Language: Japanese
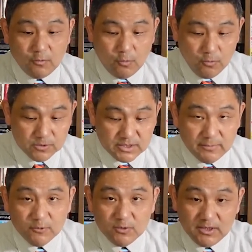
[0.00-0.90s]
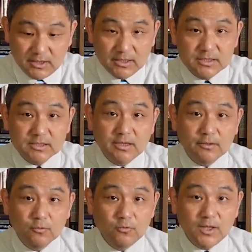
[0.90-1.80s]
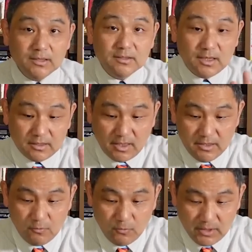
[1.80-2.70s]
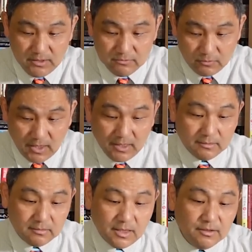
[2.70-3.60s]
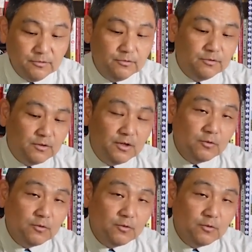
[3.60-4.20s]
こうしたものに対してどうやったら対抗できるのかっていう、